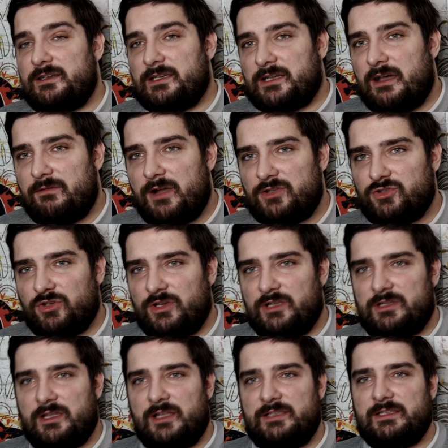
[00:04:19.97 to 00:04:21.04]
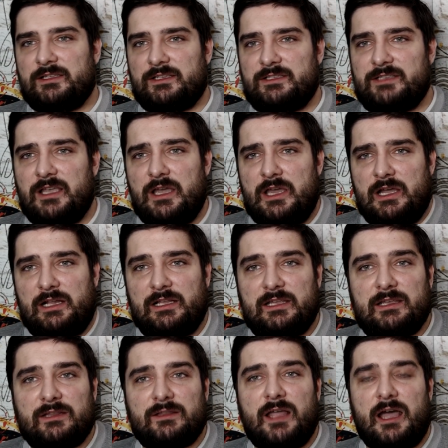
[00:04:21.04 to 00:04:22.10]
Караваджо – это один из
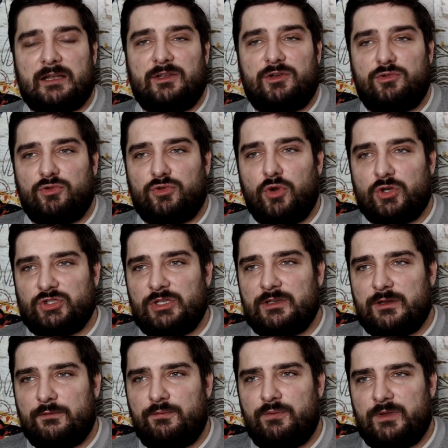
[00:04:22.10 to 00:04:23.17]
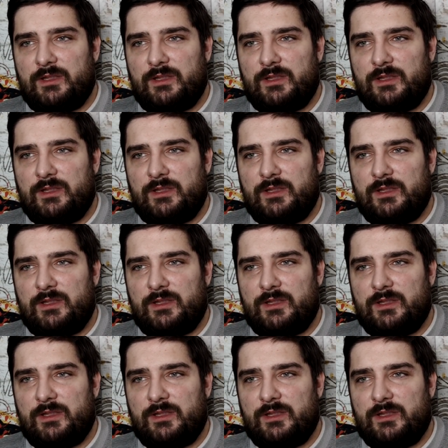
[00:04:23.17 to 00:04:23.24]
легендарных художников.